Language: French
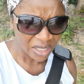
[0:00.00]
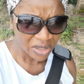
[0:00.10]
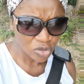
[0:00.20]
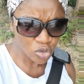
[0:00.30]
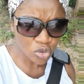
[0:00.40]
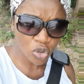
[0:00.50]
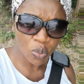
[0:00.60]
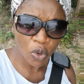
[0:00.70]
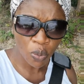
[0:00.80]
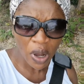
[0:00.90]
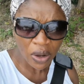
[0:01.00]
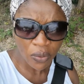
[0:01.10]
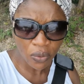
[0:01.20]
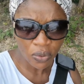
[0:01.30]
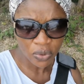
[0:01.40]
jusqu'au moment
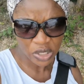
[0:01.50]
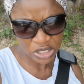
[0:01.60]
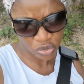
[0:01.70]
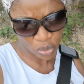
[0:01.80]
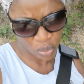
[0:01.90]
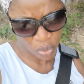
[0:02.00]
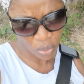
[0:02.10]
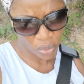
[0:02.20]
où ils sont